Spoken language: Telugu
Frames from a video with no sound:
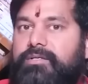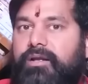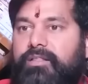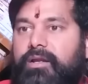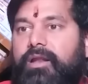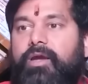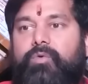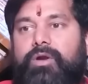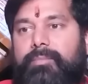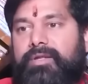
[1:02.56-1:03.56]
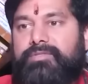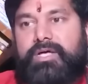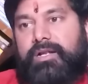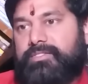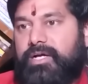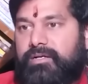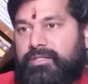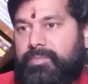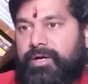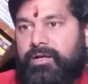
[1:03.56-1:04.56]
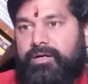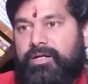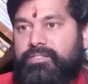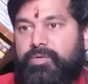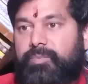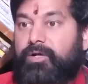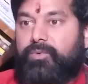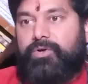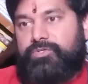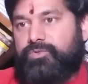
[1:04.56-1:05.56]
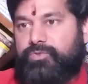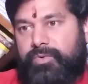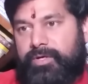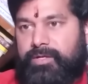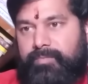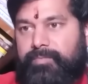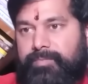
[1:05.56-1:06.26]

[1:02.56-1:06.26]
డస్ట్ అనేది లేకుండా మనం చాలా జాగ్రత్త పడాలి డస్ట్ పడకుండా చూసుకోవాలి